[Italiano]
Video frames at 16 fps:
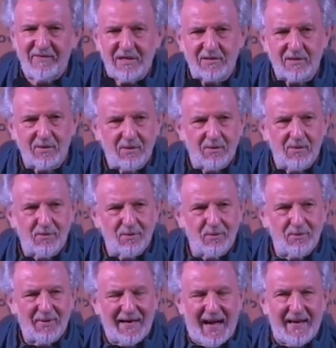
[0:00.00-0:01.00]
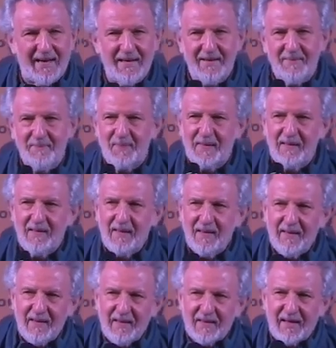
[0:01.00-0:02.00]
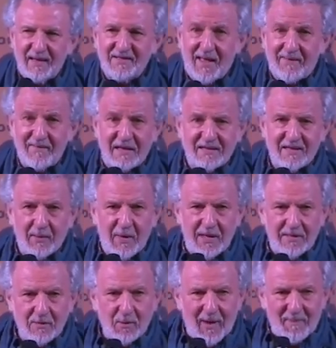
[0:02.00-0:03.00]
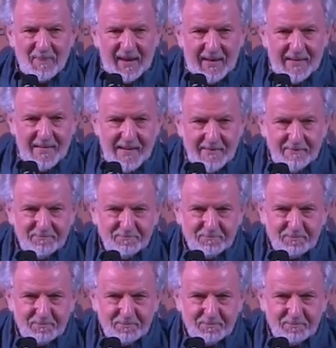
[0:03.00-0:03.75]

visto un cane che stava inseguendo una preda